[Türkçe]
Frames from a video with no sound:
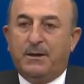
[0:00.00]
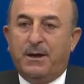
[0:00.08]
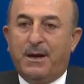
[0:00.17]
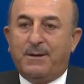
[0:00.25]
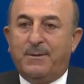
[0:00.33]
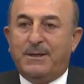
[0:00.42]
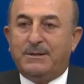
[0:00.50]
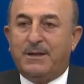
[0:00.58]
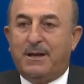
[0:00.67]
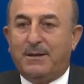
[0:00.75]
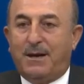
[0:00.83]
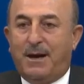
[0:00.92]

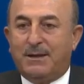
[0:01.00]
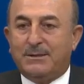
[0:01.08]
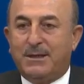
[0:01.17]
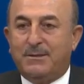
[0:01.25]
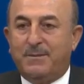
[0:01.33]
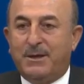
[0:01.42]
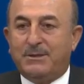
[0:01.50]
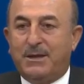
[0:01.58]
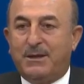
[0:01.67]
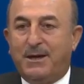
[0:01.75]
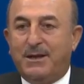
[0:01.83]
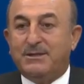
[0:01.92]
Ermenistan'la
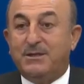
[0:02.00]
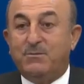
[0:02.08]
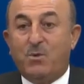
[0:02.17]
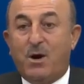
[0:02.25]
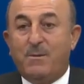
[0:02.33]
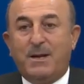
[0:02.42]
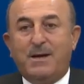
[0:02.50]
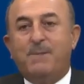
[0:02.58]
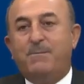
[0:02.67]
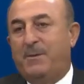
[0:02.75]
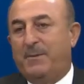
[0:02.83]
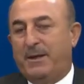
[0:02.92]
Azerbaycan'a eşit muamele
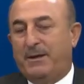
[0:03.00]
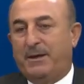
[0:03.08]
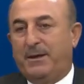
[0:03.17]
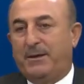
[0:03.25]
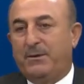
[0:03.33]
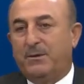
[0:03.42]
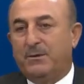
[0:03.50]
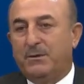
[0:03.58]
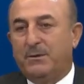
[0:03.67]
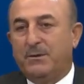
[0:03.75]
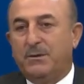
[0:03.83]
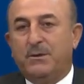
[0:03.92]
yapmamaları gerekiyor. Tek başına